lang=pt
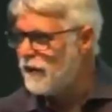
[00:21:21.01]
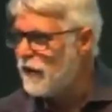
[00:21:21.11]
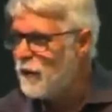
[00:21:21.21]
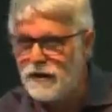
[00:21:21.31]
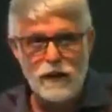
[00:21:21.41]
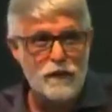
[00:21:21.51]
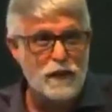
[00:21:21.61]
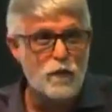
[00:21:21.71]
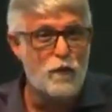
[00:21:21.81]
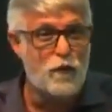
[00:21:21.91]
de vez em quando
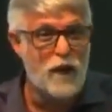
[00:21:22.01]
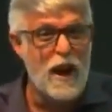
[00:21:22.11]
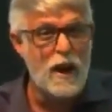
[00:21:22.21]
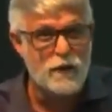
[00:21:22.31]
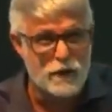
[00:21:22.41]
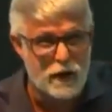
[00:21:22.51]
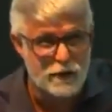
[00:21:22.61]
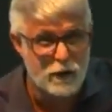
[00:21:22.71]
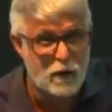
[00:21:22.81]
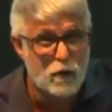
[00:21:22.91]
ele faz um frete
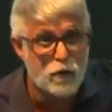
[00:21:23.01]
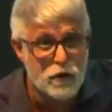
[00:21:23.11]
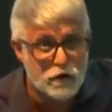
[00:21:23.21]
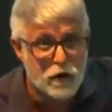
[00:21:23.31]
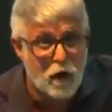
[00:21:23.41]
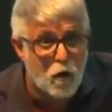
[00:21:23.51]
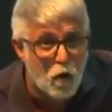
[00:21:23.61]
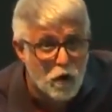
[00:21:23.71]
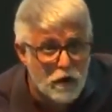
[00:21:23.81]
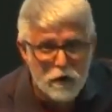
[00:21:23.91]
trazendo uma notícia
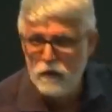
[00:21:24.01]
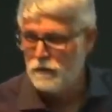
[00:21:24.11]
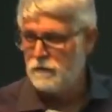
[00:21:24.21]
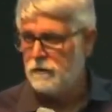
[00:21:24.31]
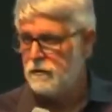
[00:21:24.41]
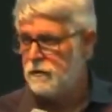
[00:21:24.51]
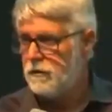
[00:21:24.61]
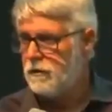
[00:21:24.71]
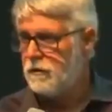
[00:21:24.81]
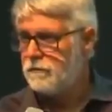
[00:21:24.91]
ruim,
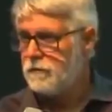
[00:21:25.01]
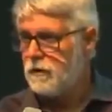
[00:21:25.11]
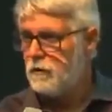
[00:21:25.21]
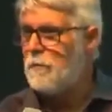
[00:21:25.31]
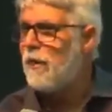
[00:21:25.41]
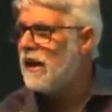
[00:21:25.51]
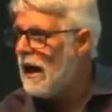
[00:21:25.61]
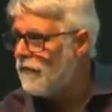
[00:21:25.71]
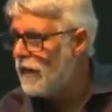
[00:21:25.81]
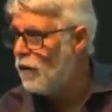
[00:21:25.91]
uma
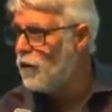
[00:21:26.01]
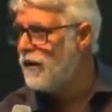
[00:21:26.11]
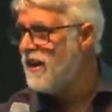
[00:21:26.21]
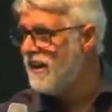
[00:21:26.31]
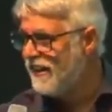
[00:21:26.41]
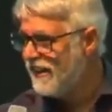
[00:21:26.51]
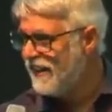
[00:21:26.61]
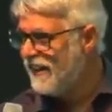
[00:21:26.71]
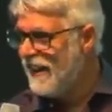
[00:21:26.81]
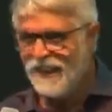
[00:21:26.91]
palavra ruim.
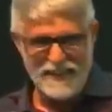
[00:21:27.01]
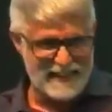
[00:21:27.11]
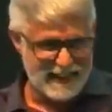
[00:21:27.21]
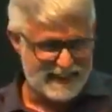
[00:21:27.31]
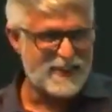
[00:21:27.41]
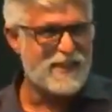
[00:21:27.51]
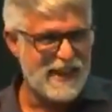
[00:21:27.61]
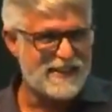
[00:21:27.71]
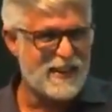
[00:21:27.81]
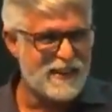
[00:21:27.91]
Você
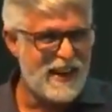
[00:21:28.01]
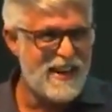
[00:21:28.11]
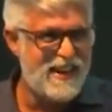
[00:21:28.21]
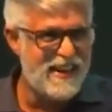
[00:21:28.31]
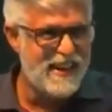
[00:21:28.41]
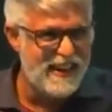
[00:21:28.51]
conhece alguém?